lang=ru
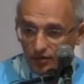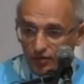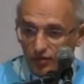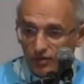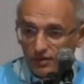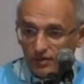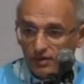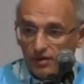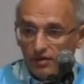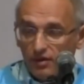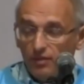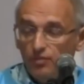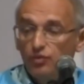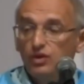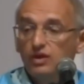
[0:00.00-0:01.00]
Ну, то есть
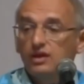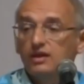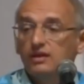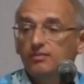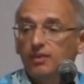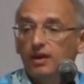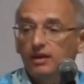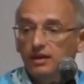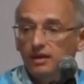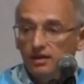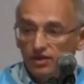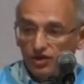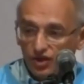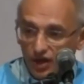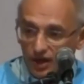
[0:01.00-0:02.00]
иммунитет
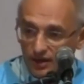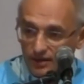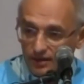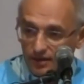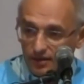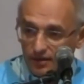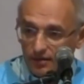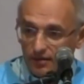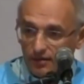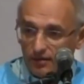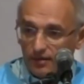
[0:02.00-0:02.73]
падает 6.